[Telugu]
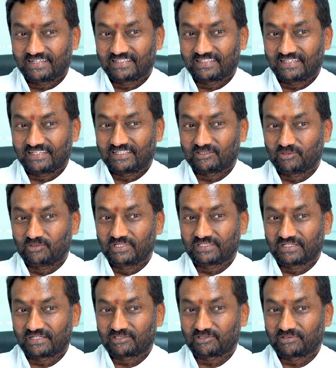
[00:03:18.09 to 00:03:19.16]
అది
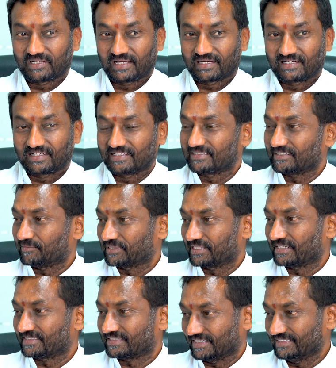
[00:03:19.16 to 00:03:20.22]
జ్యుడిషియరీ షుడ్ టేక్ ఇట్ ఇన్ సమ్
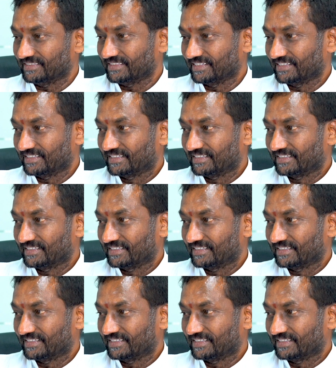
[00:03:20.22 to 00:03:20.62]
అదర్ సెన్స్